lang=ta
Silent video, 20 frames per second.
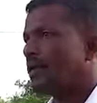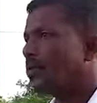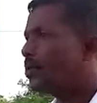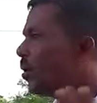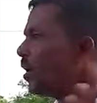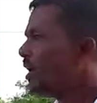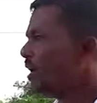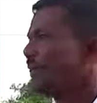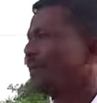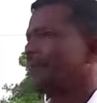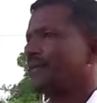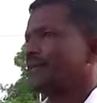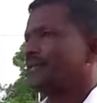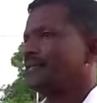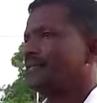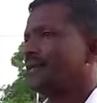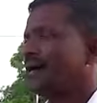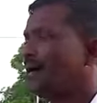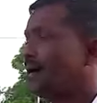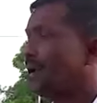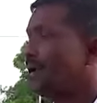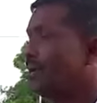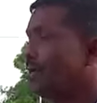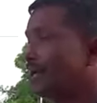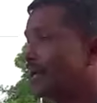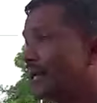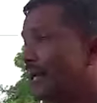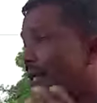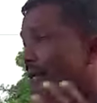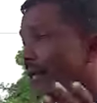உருவாக்கப்பட்டது ஆனால்
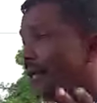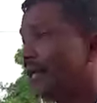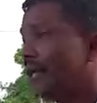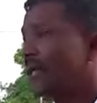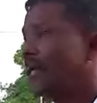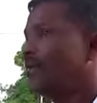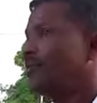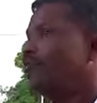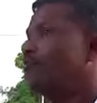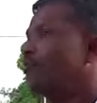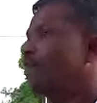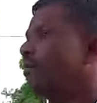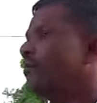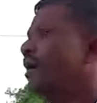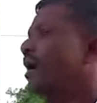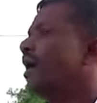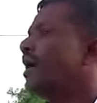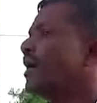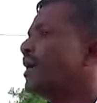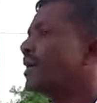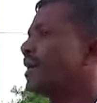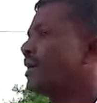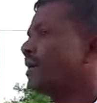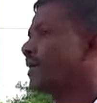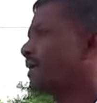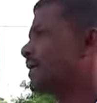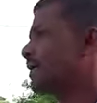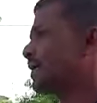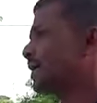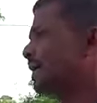இன்று இலங்கையிலே ஒன்பது மாகாணங்கள்
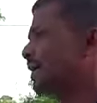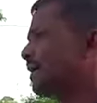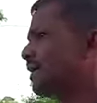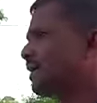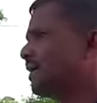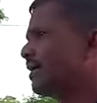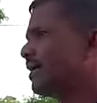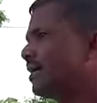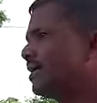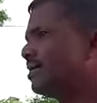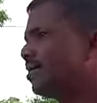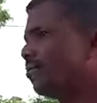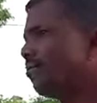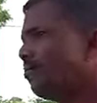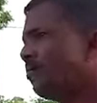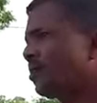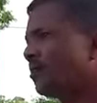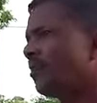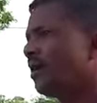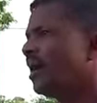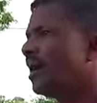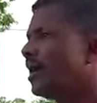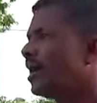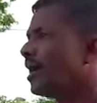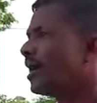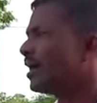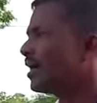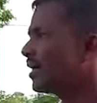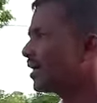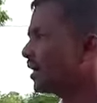இருக்கின்றன இந்த ஒன்பது
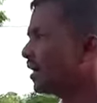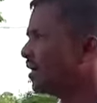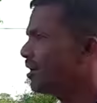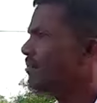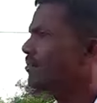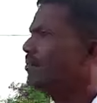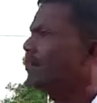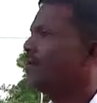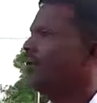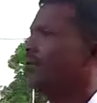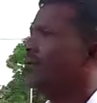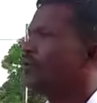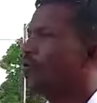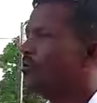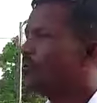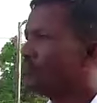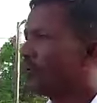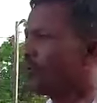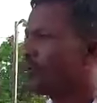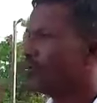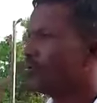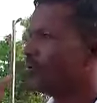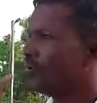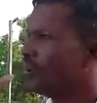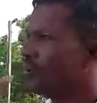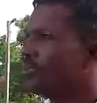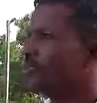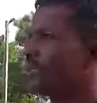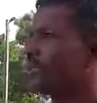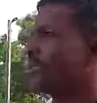மாகாணங்களிலும் ஒன்பது
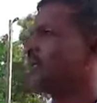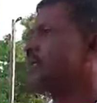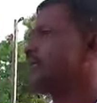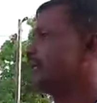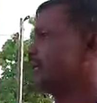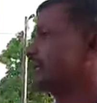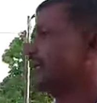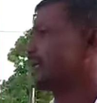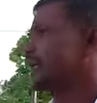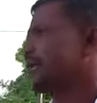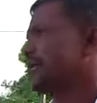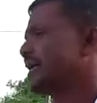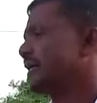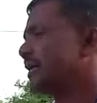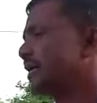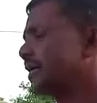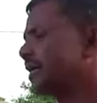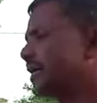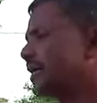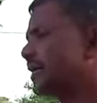முதலமைச்சர்கள் இருந்திருக்கின்றார்கள்